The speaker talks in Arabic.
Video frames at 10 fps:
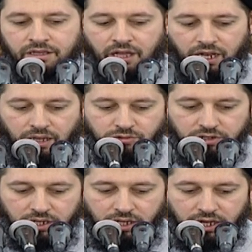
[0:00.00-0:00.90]
الحمد
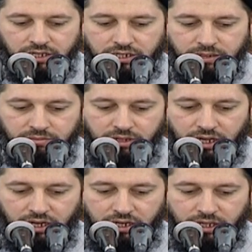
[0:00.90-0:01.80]
لله رب
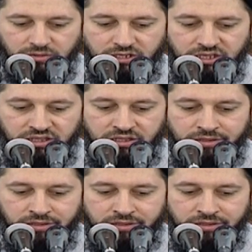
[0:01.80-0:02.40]
العالمين